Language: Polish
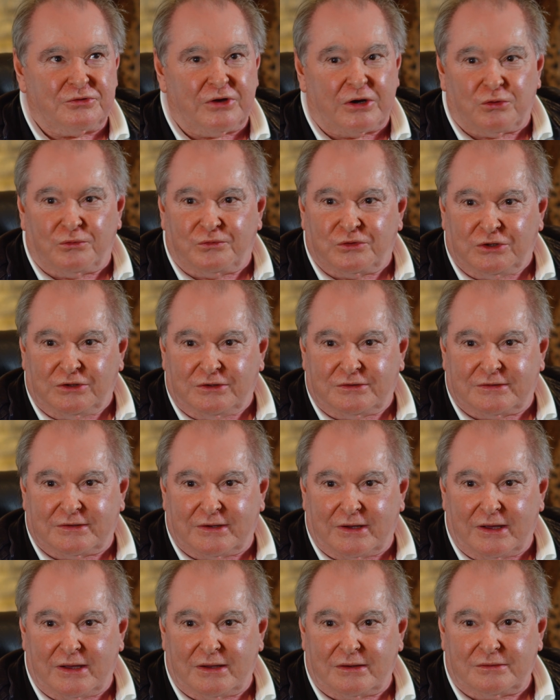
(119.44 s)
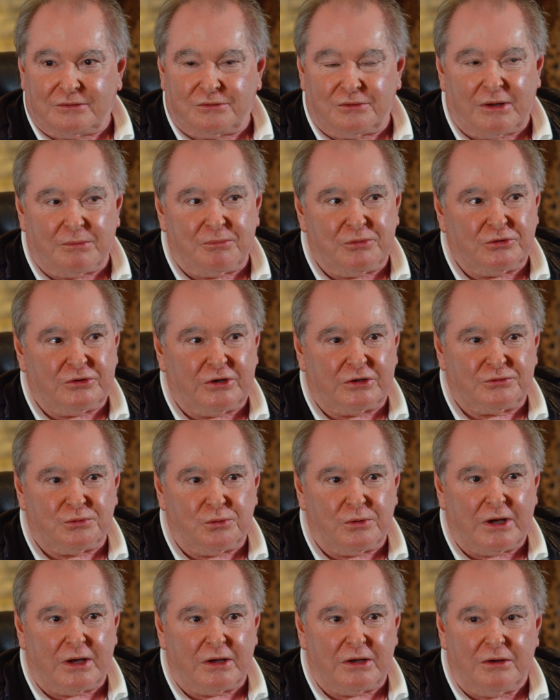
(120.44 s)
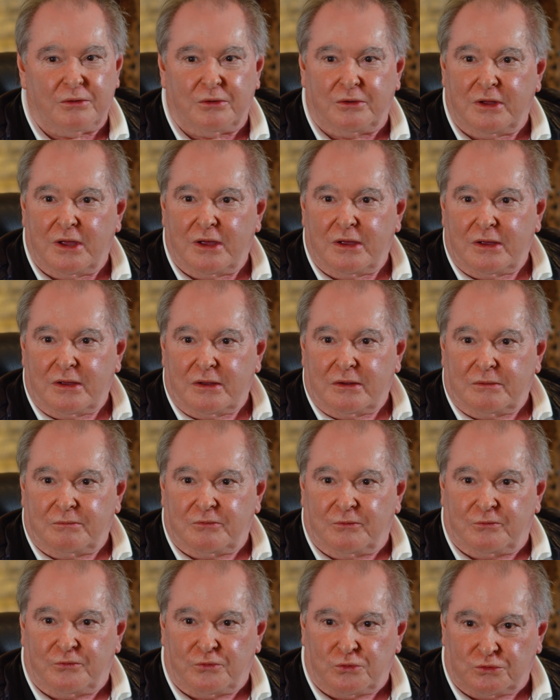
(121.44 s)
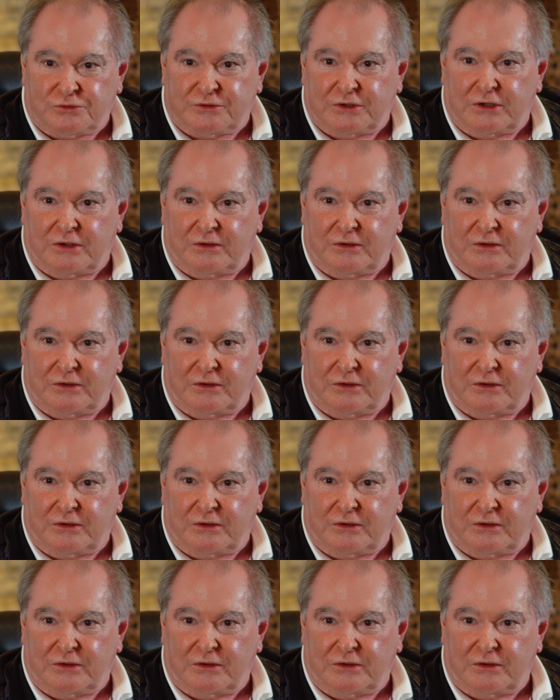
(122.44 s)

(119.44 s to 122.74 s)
czarownicę, która powiedziała, słuchaj, Wrócę